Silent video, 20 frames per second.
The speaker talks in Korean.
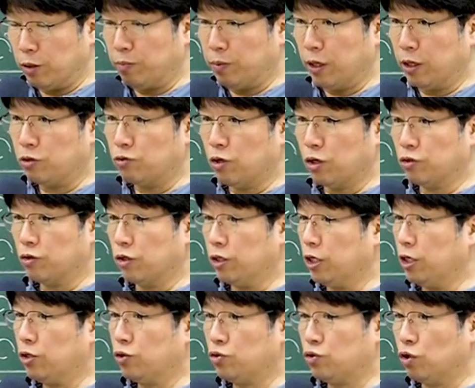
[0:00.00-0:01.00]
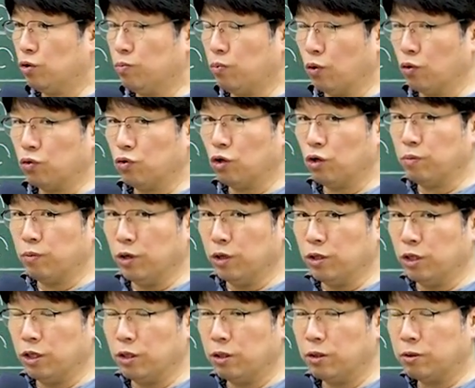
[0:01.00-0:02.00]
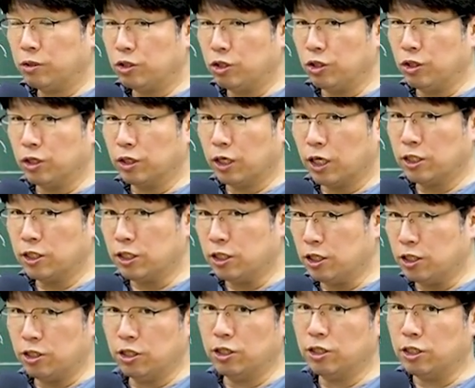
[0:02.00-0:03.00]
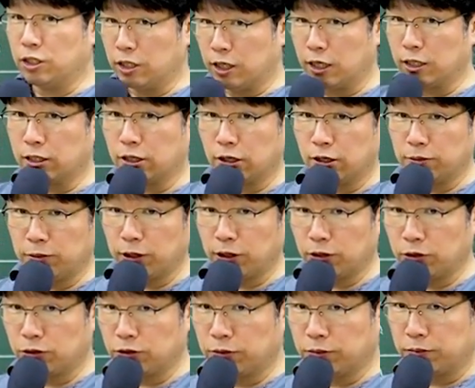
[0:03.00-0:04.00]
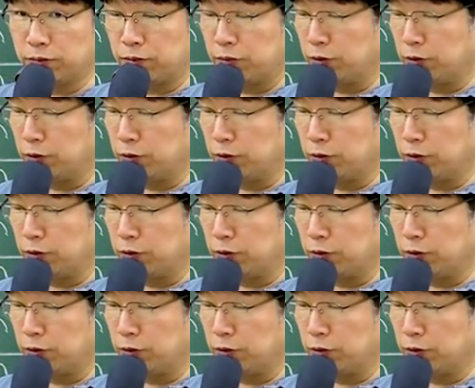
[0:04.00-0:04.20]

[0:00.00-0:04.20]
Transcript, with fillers: 옆에 최소한 일종 보통 면허 취득한 지 2년 지난 사람이 되겠죠.